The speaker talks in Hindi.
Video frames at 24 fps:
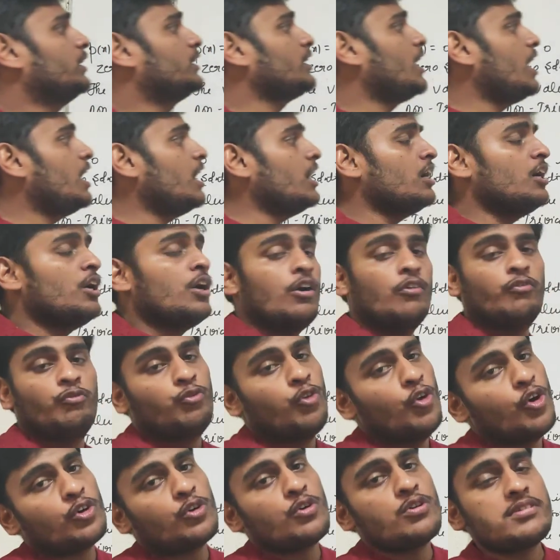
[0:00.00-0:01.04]
में था
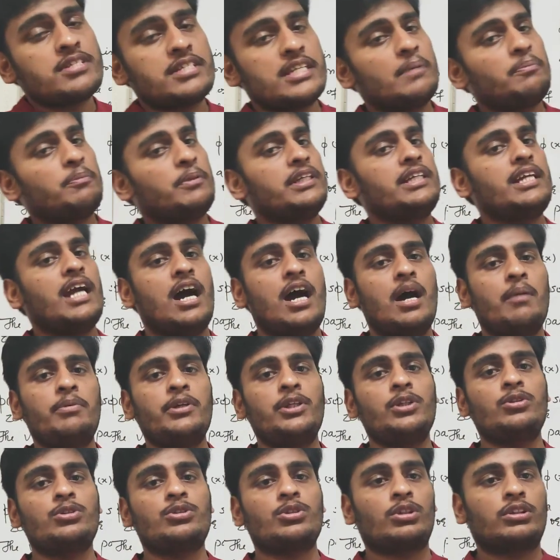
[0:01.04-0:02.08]
वो कॉन्सेप्ट यहां
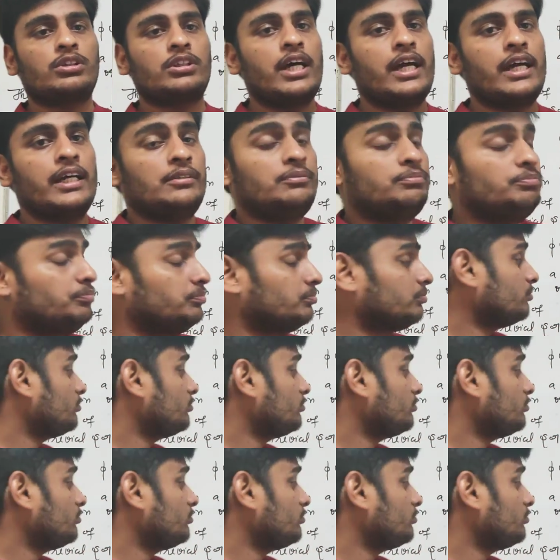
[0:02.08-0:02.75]
भी यूज होता है